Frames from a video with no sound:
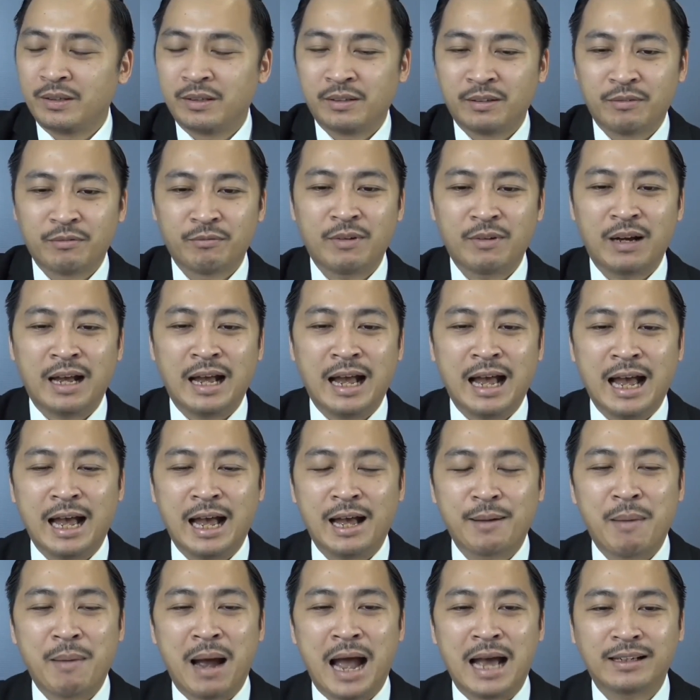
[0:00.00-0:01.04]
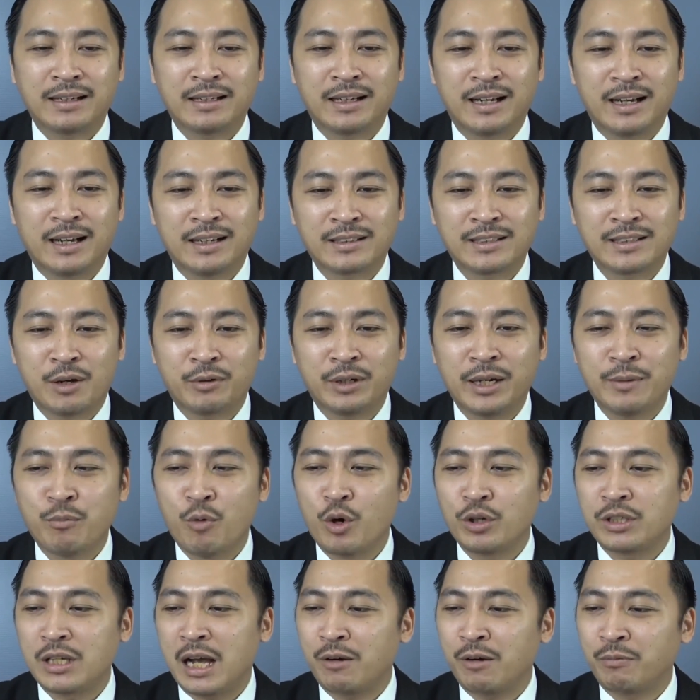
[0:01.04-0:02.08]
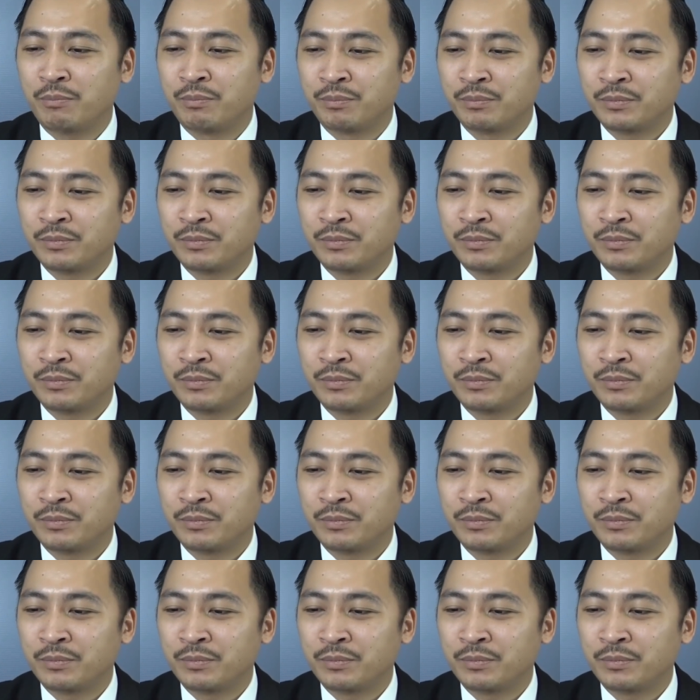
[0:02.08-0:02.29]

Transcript: và bạn à, sau khi mua xong